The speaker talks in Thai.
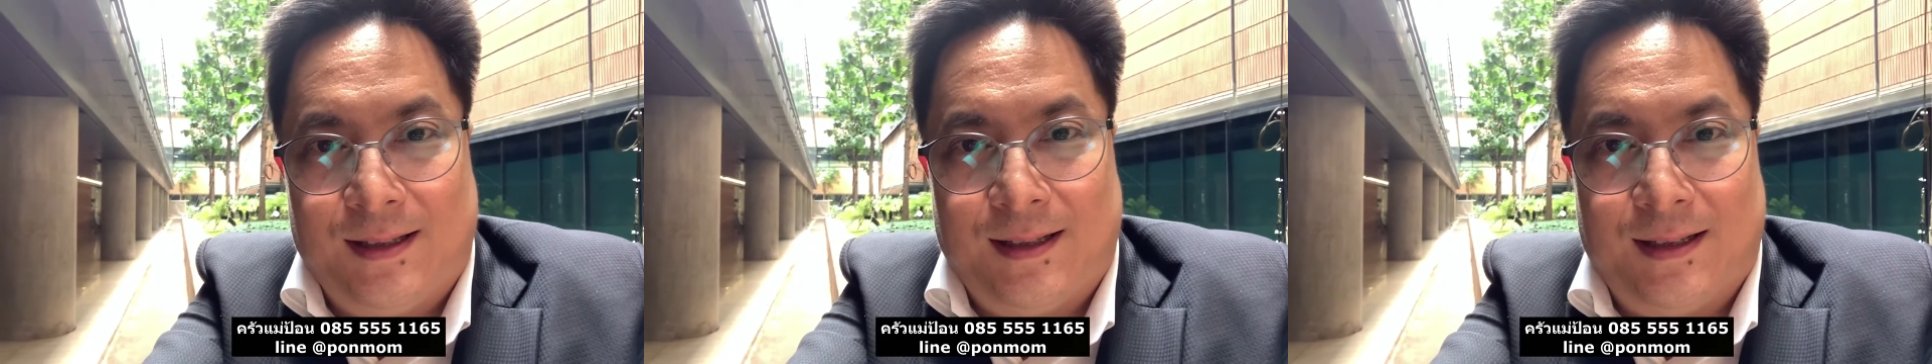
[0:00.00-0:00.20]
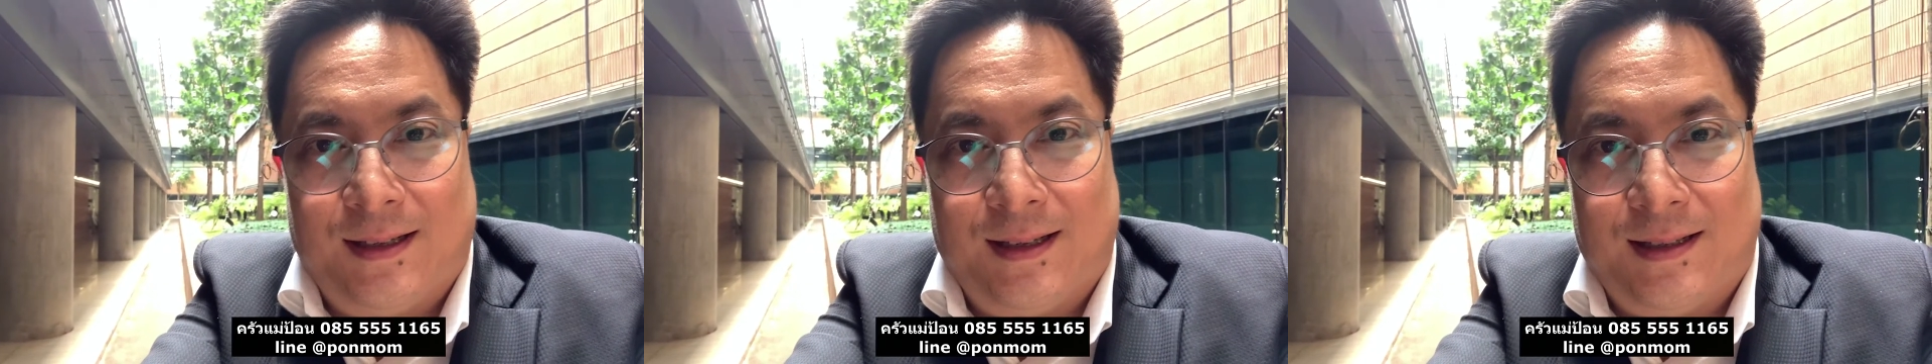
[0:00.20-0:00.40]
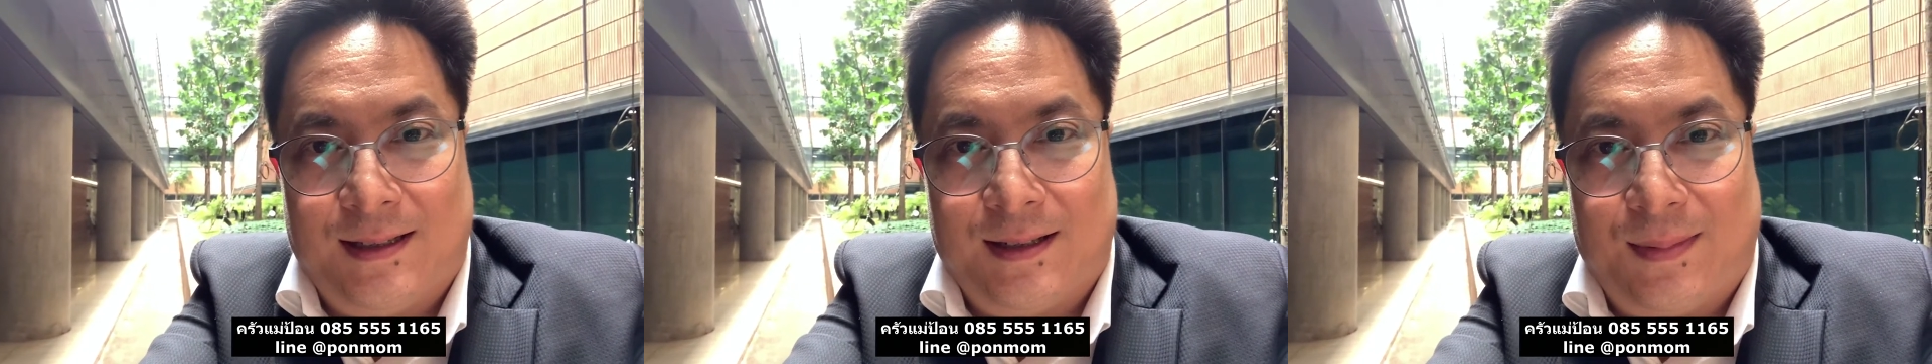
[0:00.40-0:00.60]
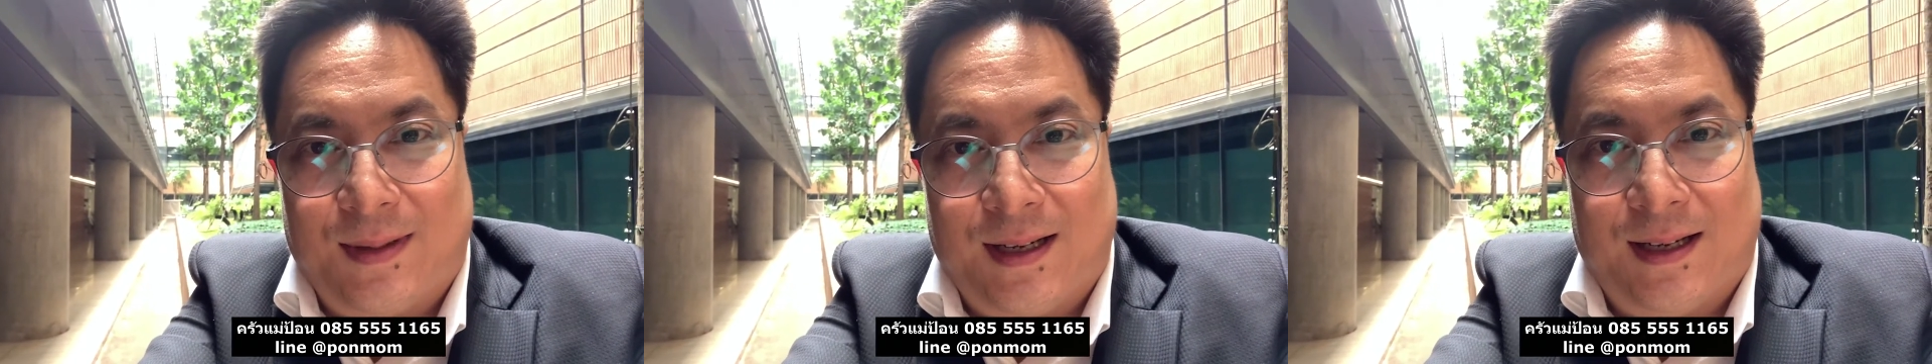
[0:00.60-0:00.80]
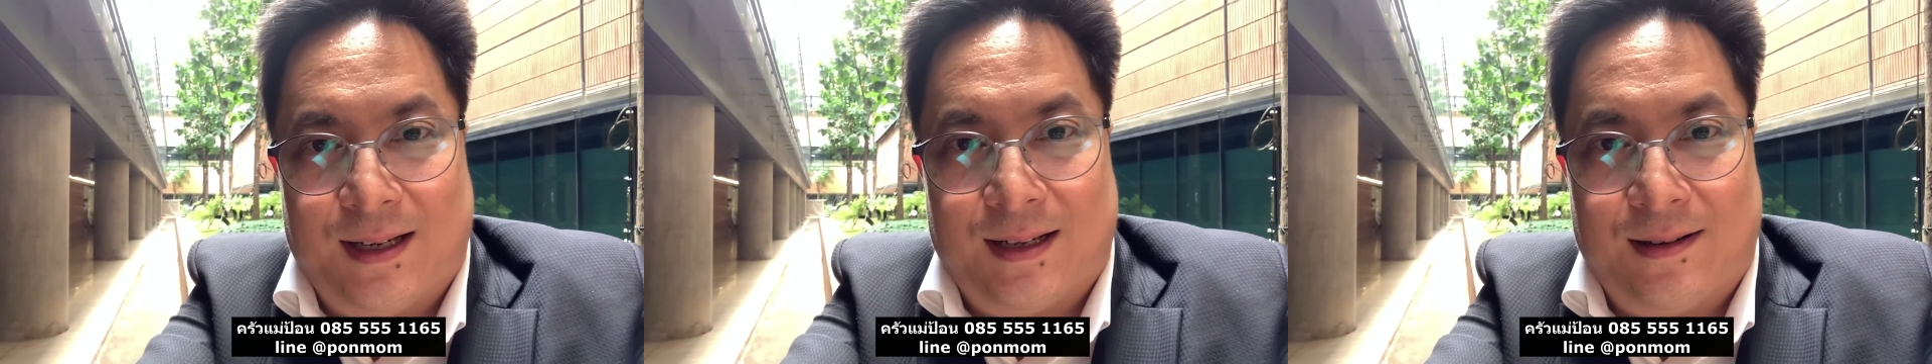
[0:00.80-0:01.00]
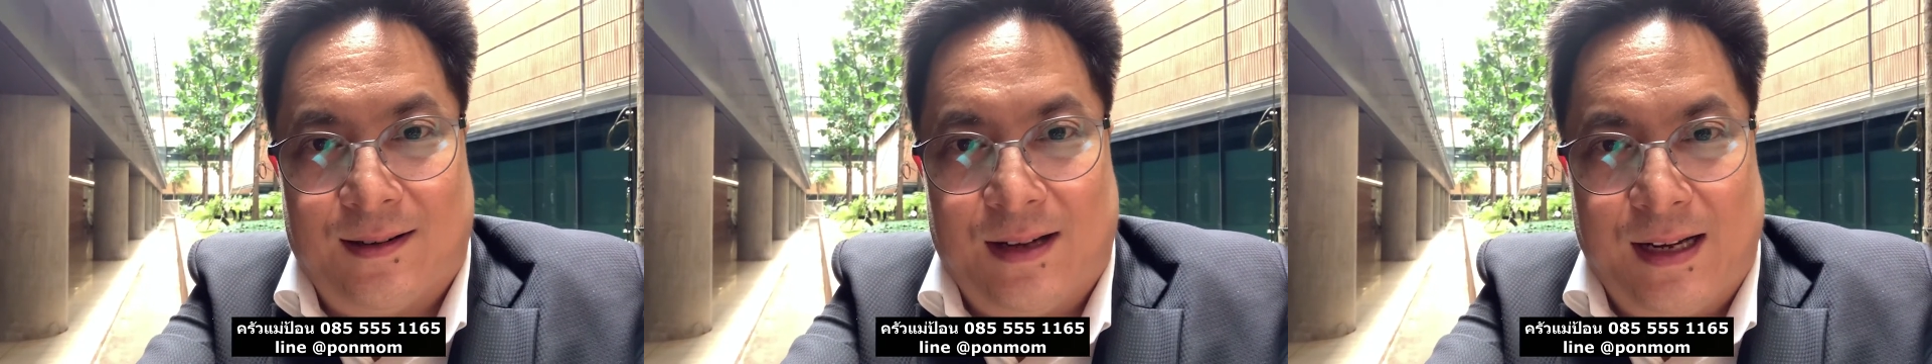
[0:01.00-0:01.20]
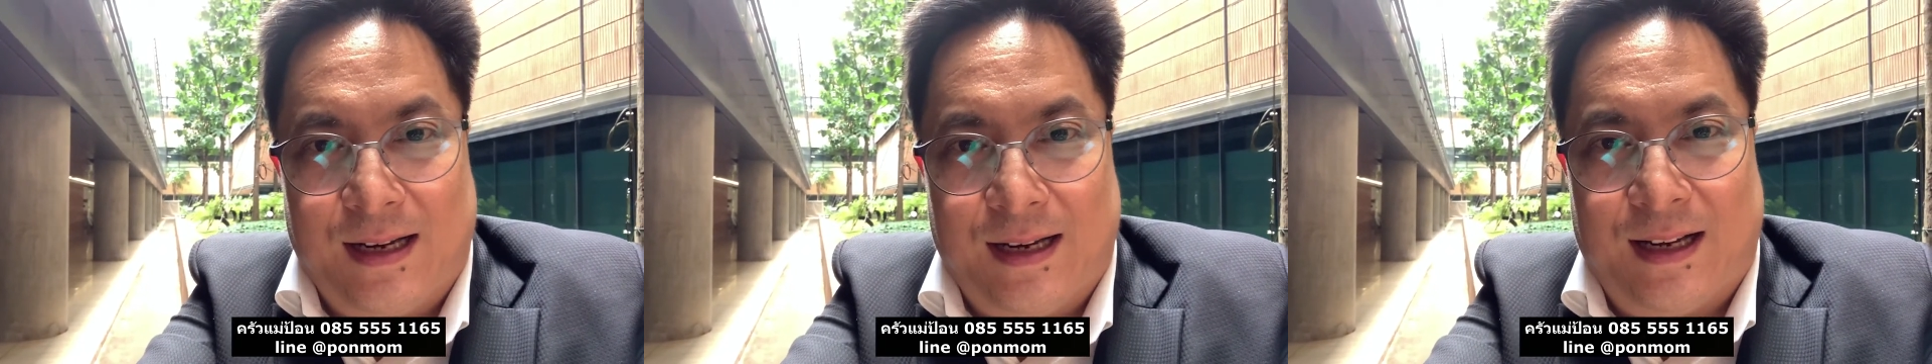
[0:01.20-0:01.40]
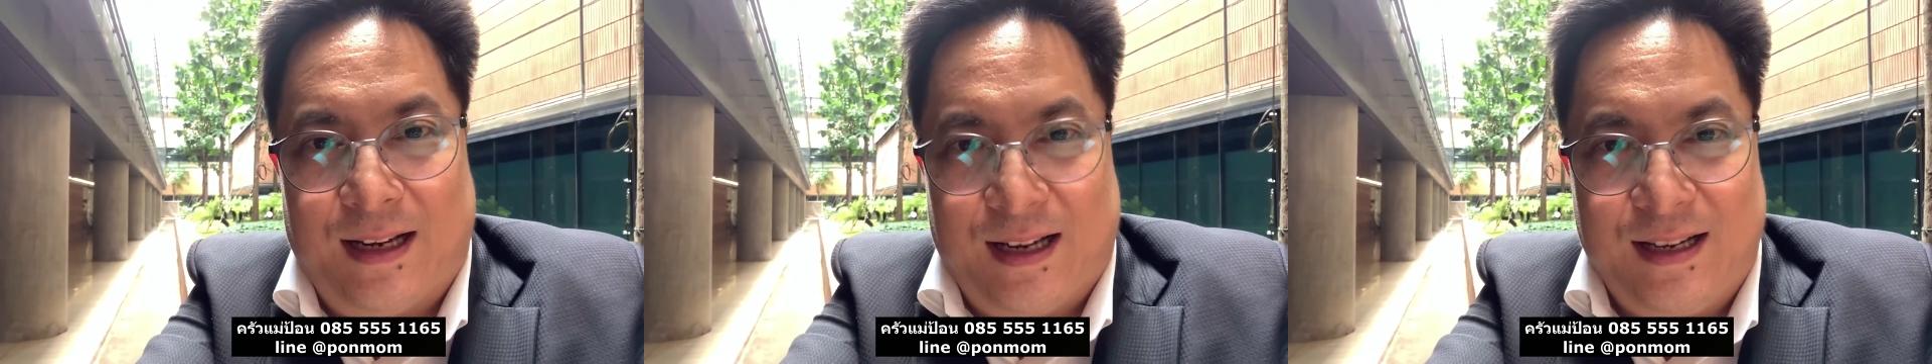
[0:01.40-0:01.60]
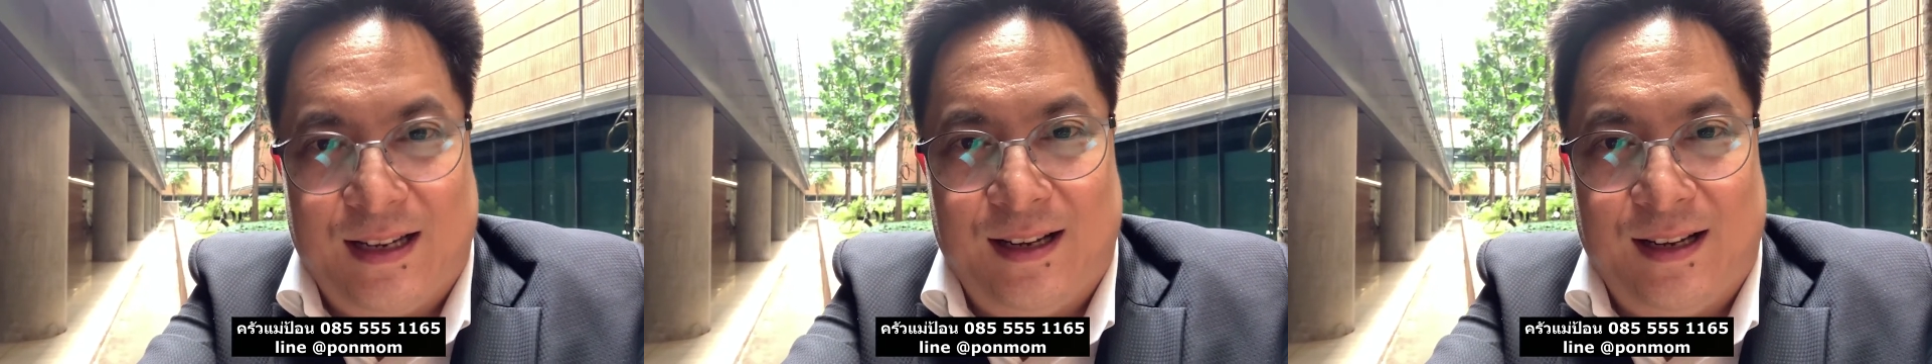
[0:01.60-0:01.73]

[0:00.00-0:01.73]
อาหารสภาเขาให้อะไรให้